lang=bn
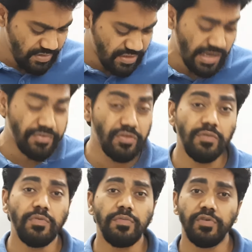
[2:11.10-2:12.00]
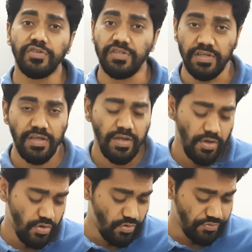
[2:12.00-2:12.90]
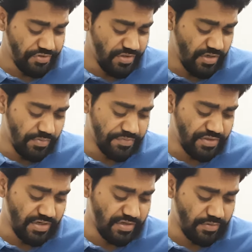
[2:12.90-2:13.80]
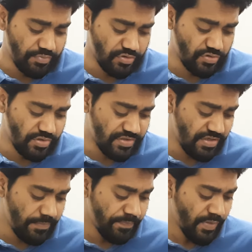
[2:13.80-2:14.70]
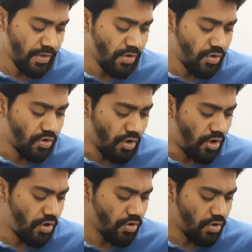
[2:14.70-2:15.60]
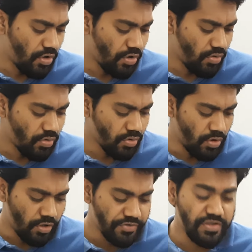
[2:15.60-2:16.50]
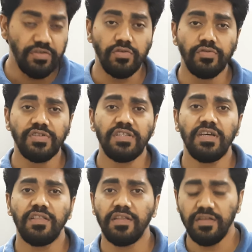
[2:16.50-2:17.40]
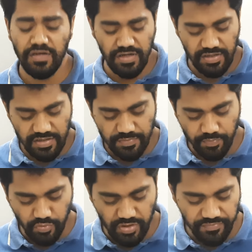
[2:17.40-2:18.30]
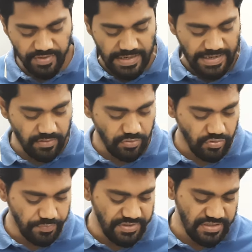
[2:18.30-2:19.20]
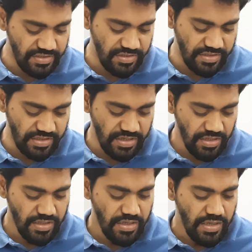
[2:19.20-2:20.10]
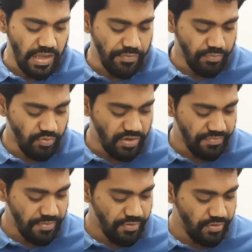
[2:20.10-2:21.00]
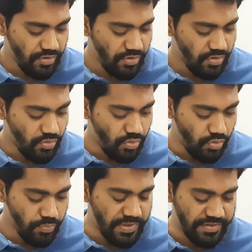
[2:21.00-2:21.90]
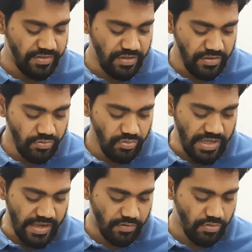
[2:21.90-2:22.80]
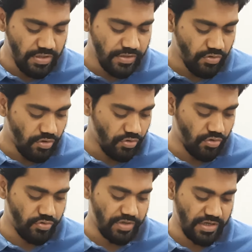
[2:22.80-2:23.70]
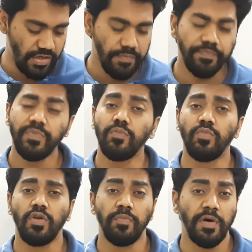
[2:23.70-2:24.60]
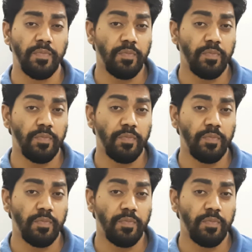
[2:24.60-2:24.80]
সাত নম্বর প্রশ্নে অংশীদারি ব্যবসায়ের একটি প্রশ্ন আছে ক খ ও গ তিনজন অংশীদার তাদের নিট মুনাফা এক লক্ষ বিশ হাজার টাকা এবং মুনাফা বন্টনের অনুপাত তিন দুই এক হলে ক কত টাকা মুনাফা